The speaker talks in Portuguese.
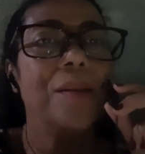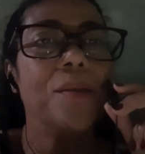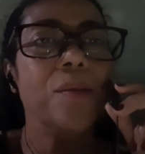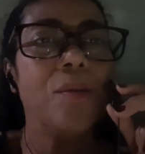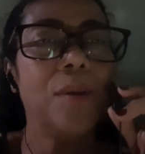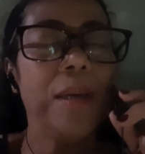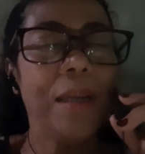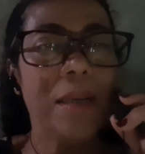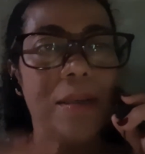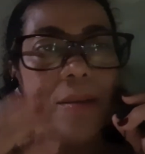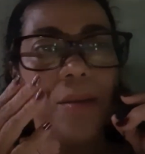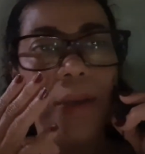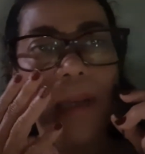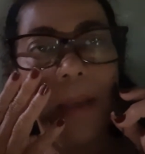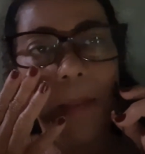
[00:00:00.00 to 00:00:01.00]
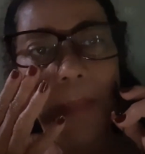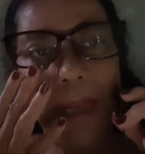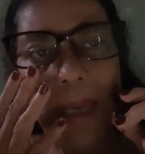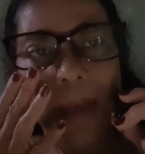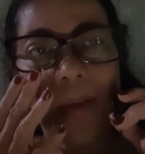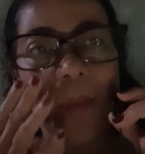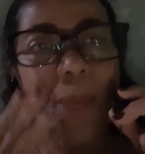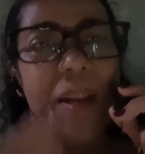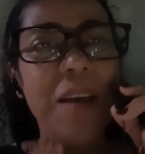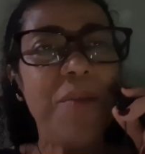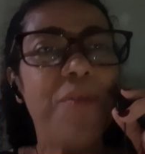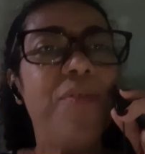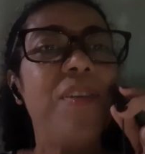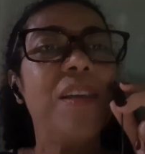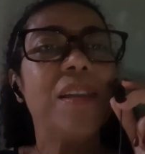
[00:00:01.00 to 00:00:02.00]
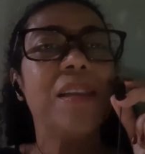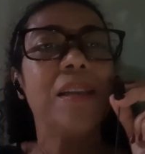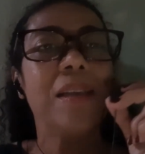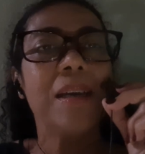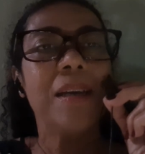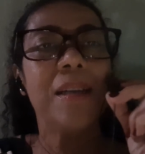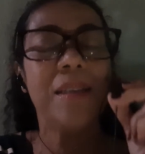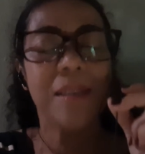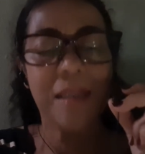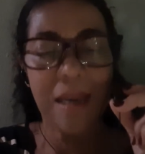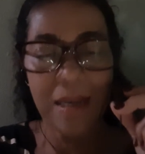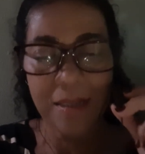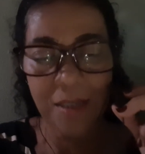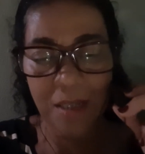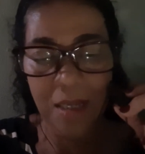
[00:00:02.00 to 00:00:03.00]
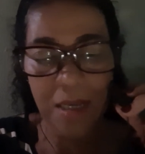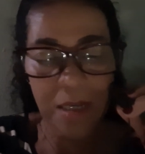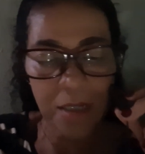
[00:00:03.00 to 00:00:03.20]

num relacionamento, para a vida na realidade, né?